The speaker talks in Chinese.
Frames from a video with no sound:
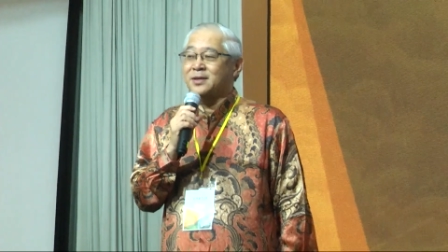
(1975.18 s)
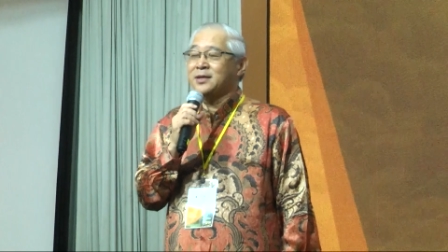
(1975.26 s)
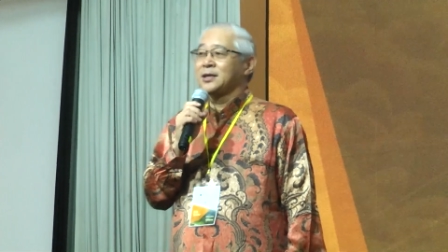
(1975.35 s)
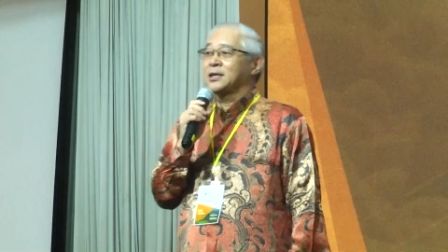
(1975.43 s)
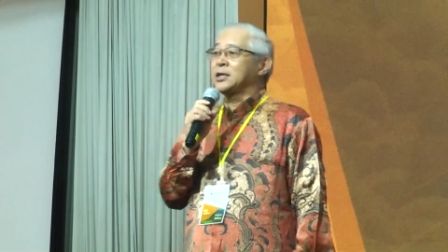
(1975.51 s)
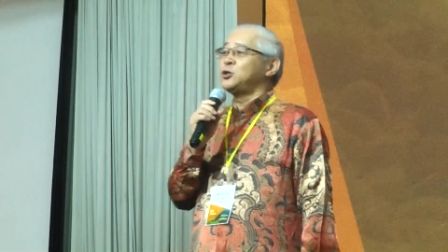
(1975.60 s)

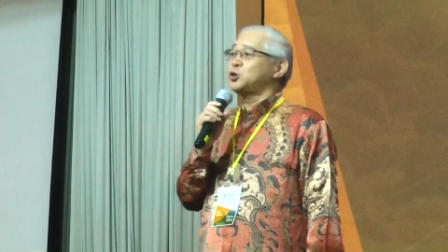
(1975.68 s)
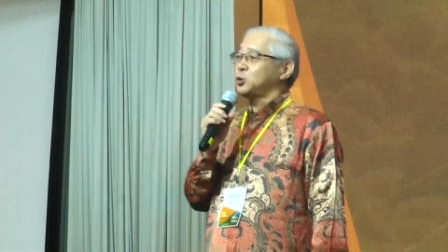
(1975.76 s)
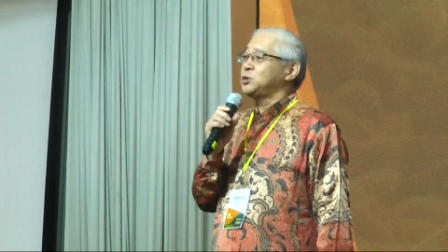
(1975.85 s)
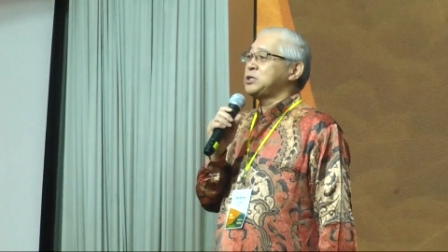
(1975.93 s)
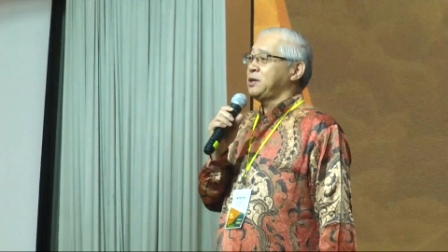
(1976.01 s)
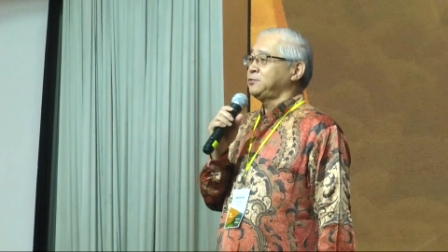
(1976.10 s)
更求
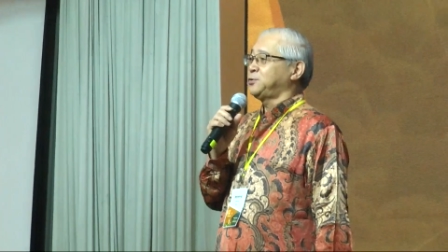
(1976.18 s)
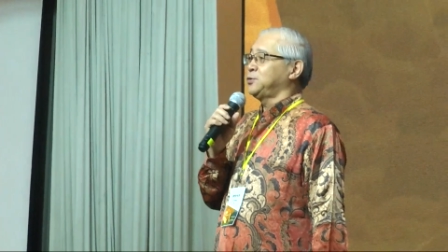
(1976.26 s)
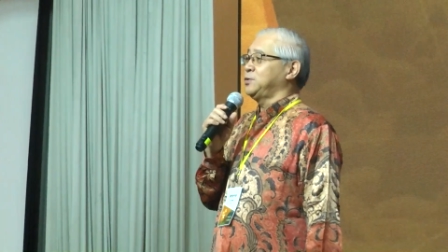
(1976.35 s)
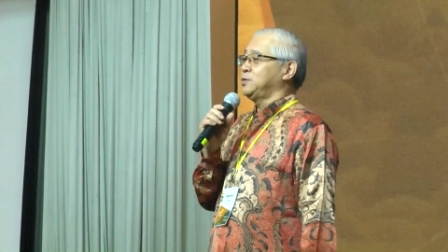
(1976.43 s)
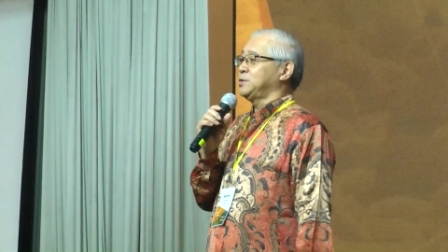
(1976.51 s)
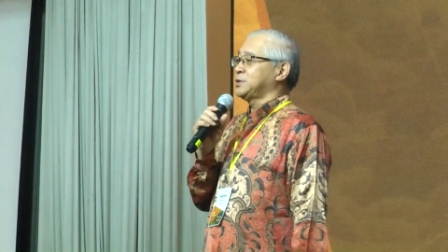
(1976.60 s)
天
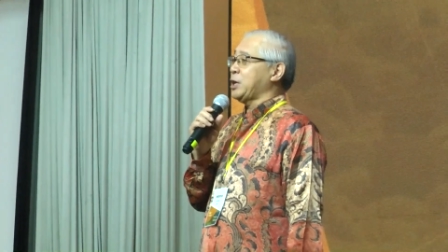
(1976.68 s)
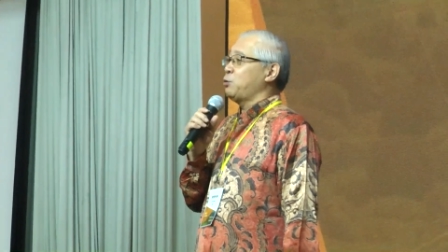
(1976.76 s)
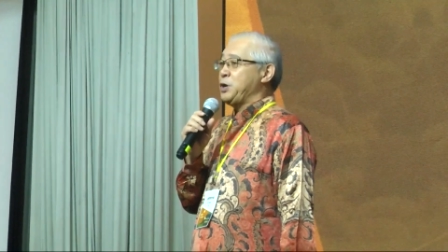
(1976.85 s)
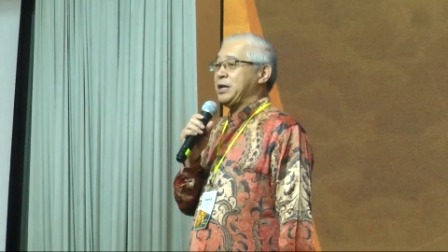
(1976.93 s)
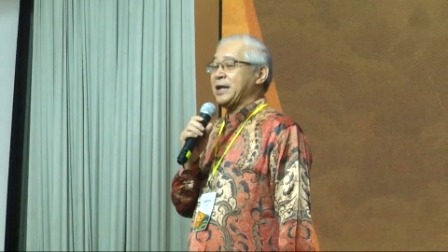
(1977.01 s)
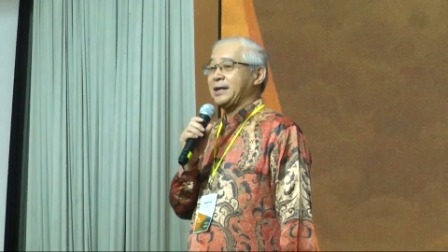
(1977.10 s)
父在
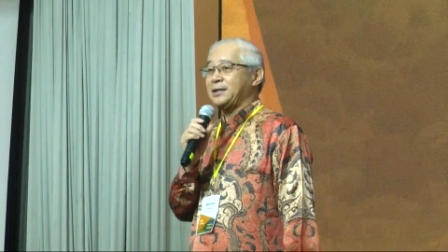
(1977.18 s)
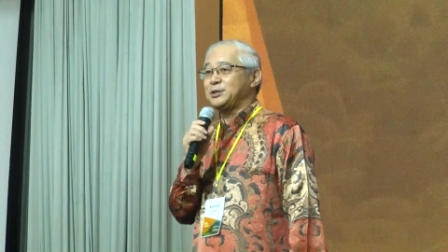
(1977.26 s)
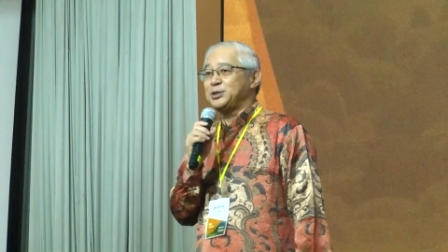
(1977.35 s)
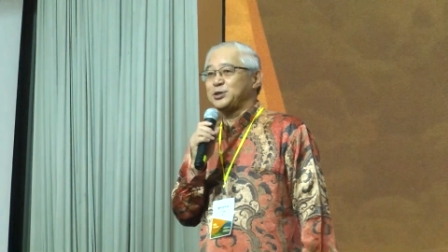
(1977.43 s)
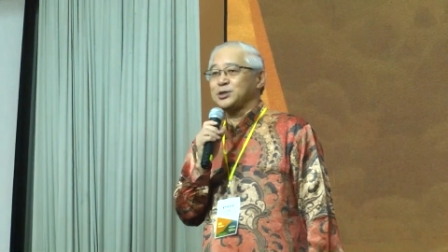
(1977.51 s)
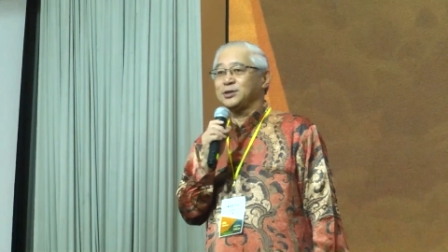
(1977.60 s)
未来的日
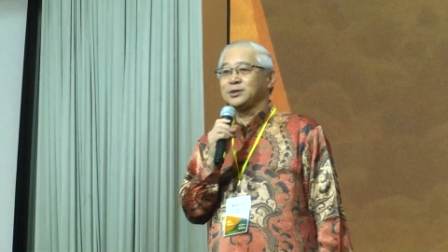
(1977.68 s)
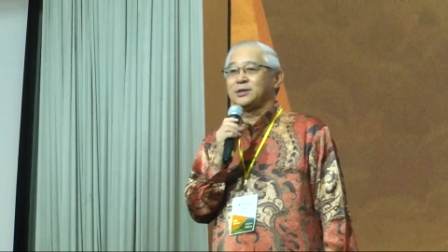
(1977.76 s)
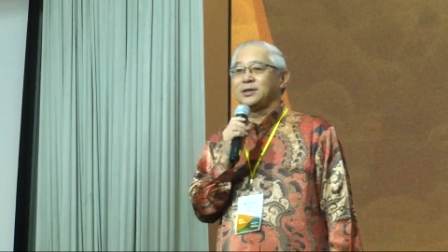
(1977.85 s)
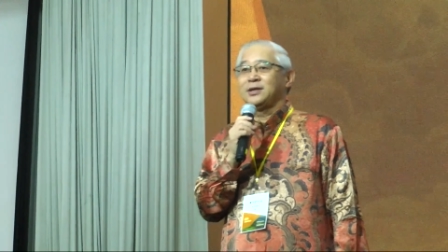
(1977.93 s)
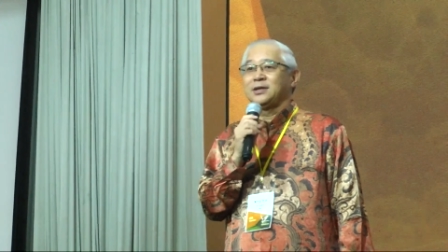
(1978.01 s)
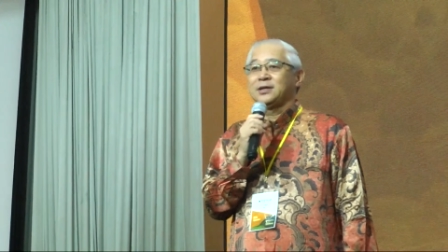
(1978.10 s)
子
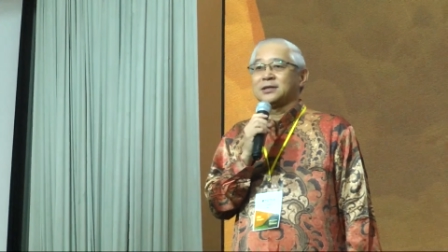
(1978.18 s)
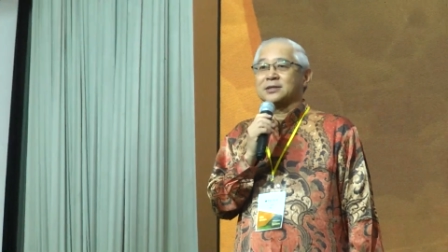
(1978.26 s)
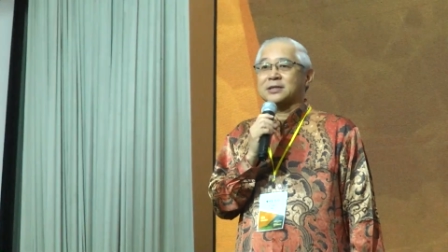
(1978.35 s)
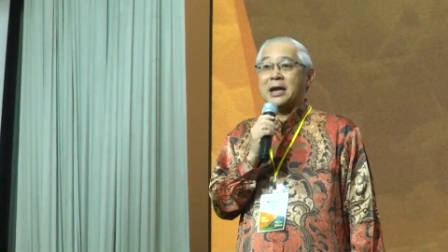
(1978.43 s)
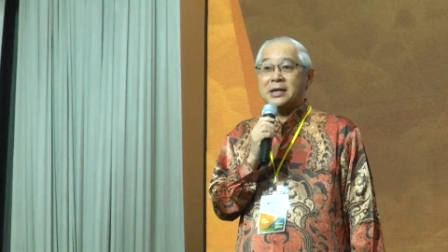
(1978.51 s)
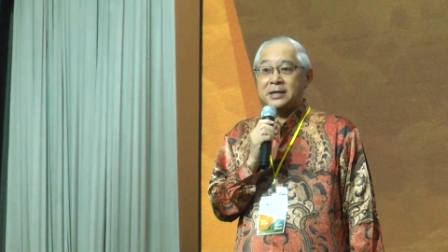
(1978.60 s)

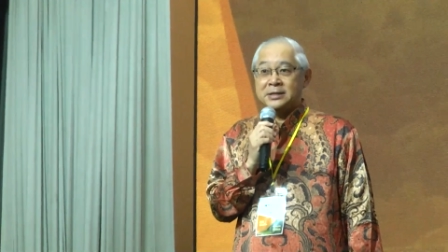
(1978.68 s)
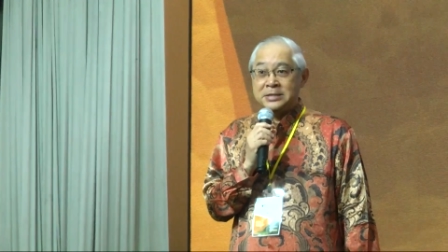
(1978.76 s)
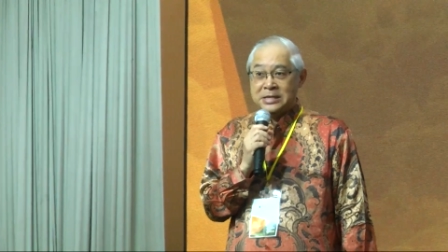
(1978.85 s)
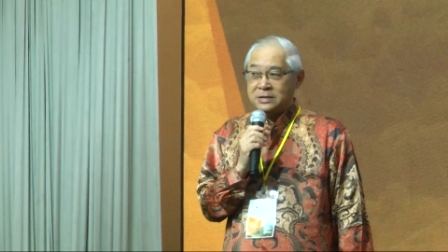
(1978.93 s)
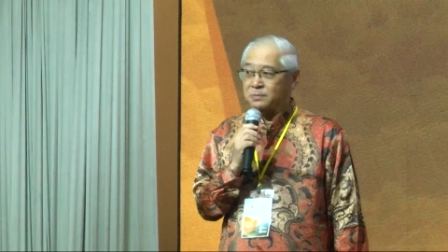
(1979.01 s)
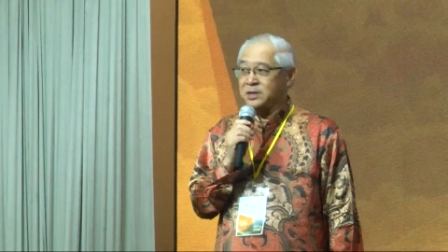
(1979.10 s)
带领
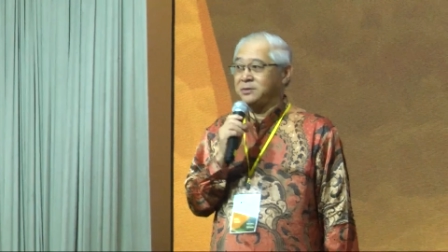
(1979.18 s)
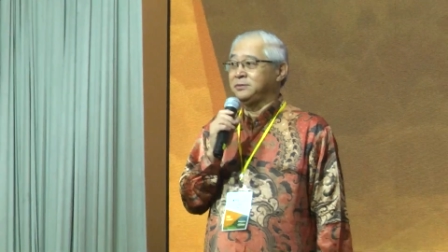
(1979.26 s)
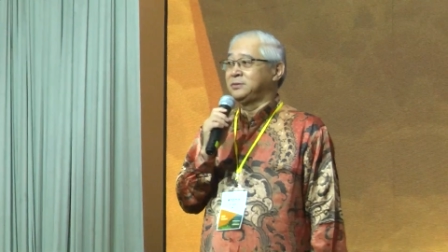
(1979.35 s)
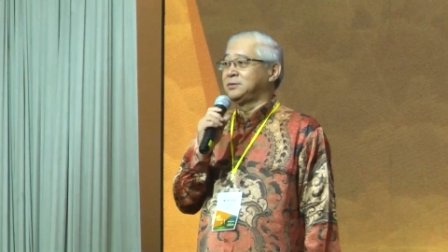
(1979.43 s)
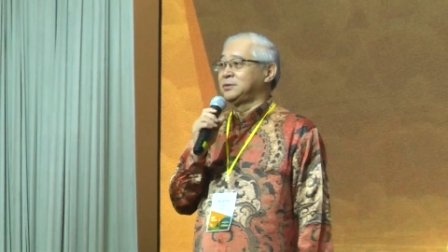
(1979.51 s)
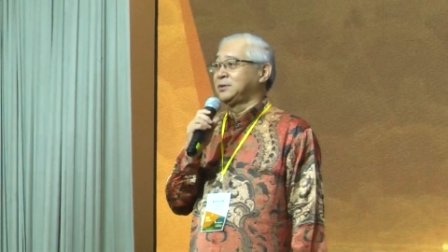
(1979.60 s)
你们
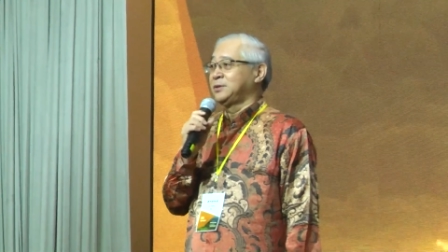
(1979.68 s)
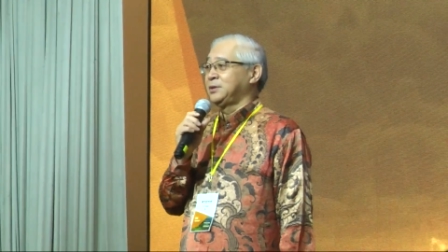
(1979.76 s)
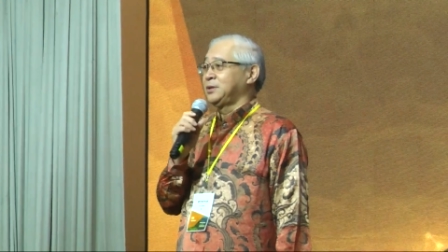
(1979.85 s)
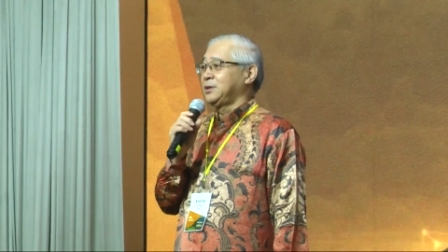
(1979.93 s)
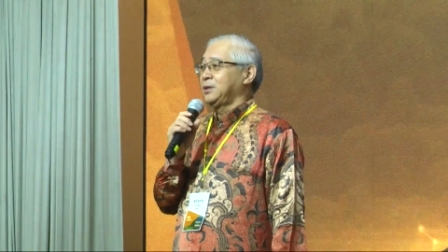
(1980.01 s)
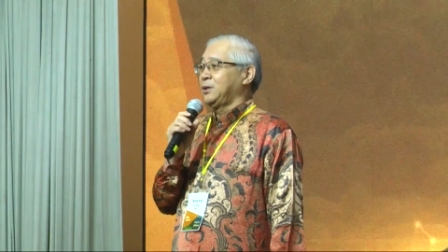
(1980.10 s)

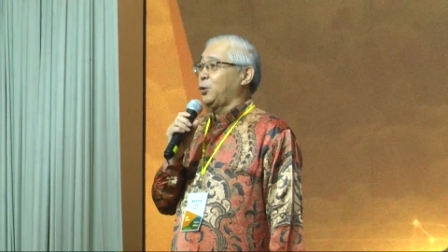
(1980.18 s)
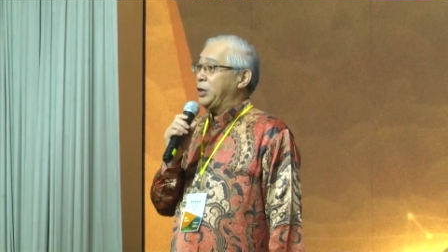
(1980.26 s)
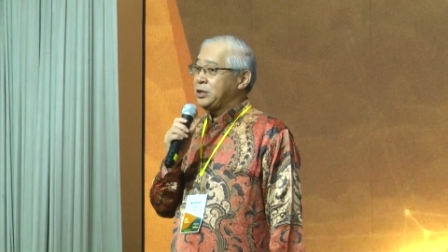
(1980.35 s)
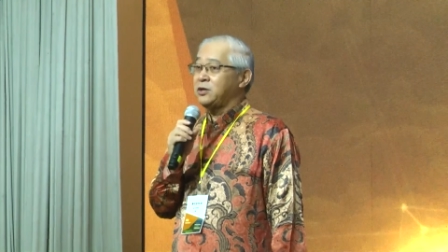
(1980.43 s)
回到你